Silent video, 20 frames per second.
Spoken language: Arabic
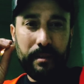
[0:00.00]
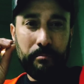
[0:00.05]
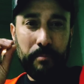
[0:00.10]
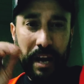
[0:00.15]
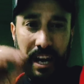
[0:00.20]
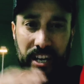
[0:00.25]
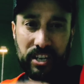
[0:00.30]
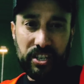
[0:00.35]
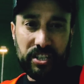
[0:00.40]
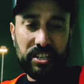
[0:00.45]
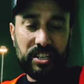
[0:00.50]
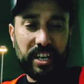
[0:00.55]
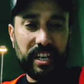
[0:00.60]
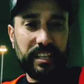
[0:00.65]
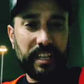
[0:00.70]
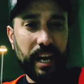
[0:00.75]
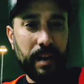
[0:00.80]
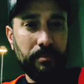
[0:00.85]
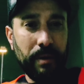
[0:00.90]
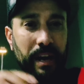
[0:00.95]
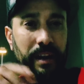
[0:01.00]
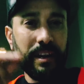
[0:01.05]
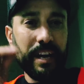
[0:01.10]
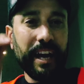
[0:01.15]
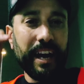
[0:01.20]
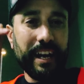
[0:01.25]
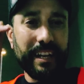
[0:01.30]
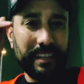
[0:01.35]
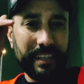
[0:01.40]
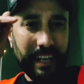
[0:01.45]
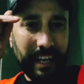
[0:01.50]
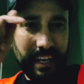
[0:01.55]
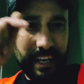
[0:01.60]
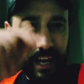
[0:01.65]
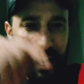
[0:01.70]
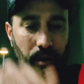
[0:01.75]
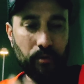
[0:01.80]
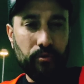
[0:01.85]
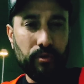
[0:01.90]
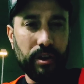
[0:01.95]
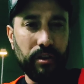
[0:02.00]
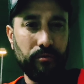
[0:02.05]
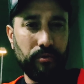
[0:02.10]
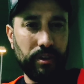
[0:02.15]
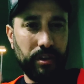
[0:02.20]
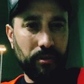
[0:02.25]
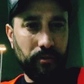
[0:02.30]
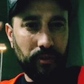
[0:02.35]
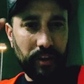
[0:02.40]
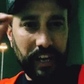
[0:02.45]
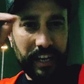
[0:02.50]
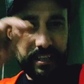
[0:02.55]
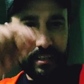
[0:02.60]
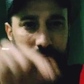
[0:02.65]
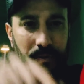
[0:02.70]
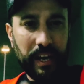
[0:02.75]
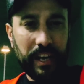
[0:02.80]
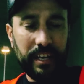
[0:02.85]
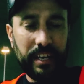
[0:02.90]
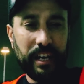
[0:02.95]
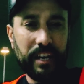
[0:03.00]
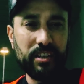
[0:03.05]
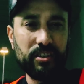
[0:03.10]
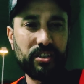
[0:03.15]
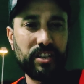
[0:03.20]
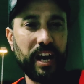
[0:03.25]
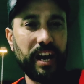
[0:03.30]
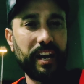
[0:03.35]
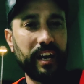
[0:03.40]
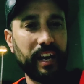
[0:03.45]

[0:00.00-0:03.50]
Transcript: ما خرجتش لك دابا عندك الاولويه والاسبقيه ان شاء